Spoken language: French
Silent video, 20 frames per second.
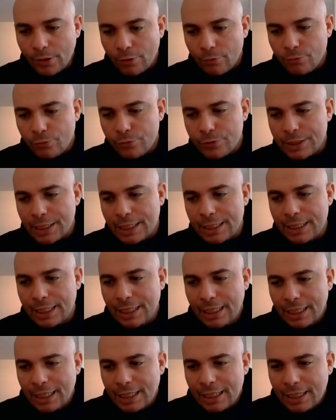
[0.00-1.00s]
vous allez
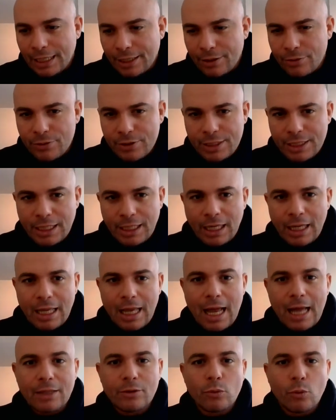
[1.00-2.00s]
réussir
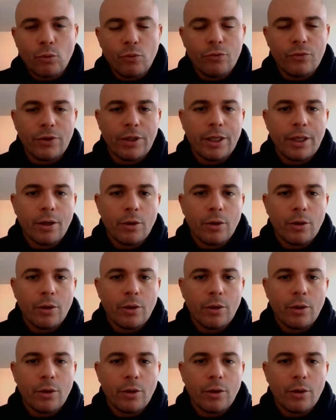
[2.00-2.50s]
à trouver,